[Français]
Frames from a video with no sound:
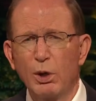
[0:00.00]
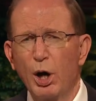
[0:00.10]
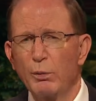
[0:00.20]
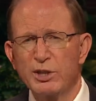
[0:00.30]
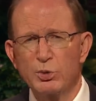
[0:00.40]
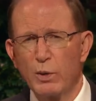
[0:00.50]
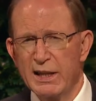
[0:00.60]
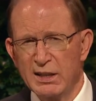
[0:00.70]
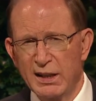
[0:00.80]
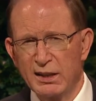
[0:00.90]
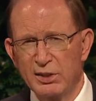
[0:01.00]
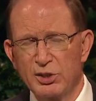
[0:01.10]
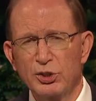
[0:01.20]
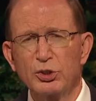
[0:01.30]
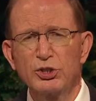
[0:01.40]
Paul,
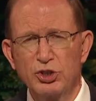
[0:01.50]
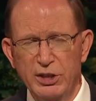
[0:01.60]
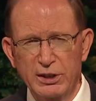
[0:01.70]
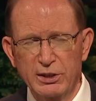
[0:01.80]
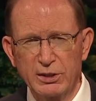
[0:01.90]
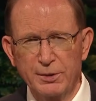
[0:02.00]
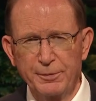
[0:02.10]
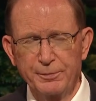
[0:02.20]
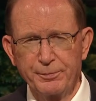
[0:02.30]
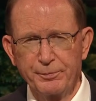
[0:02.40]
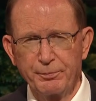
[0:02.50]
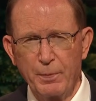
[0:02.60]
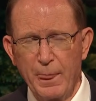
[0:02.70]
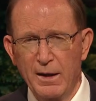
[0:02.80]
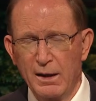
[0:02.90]
mon collègue missionnaire,
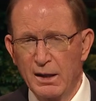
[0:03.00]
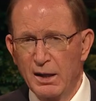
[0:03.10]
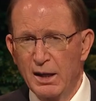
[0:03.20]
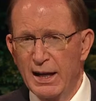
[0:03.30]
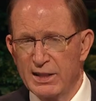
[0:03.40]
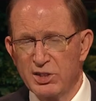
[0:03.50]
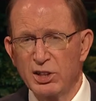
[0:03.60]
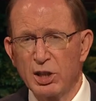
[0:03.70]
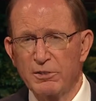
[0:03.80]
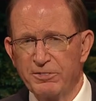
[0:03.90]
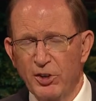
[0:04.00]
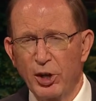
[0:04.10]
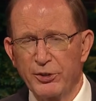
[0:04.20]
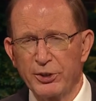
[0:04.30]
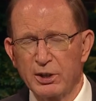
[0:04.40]
était toujours de bonne
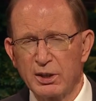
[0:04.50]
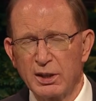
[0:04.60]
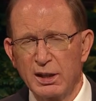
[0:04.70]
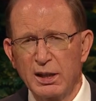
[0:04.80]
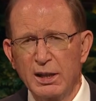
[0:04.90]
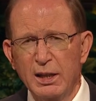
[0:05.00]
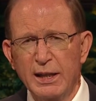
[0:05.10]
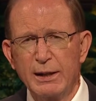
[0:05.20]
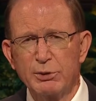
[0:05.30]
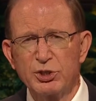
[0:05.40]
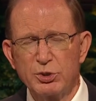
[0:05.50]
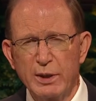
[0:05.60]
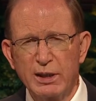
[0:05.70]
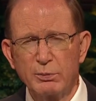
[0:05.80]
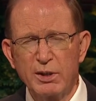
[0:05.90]
humeur. Jeune
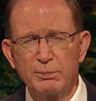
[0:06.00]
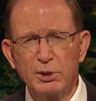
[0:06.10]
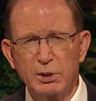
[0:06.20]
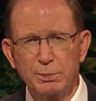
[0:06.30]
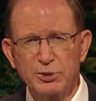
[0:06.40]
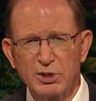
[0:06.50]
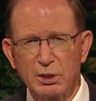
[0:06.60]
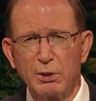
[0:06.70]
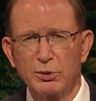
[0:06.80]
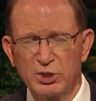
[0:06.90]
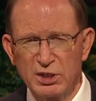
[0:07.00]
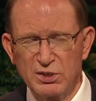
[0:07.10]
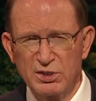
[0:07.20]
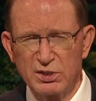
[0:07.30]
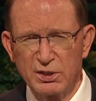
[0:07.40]
père, il
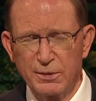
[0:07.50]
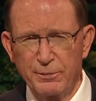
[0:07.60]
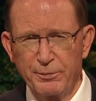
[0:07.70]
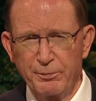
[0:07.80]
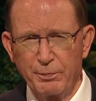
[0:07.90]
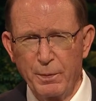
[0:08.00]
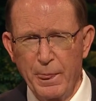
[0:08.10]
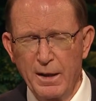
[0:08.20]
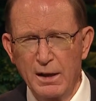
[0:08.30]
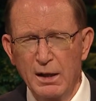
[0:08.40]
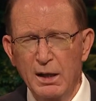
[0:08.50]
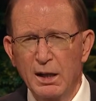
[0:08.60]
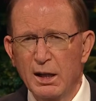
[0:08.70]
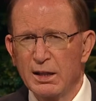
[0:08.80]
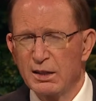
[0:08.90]
s'est avéré qu'il avait une
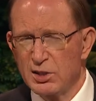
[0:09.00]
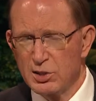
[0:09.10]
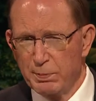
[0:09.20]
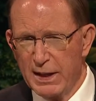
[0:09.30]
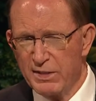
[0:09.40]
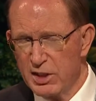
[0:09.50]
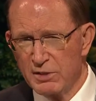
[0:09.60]
sclérose en plaques.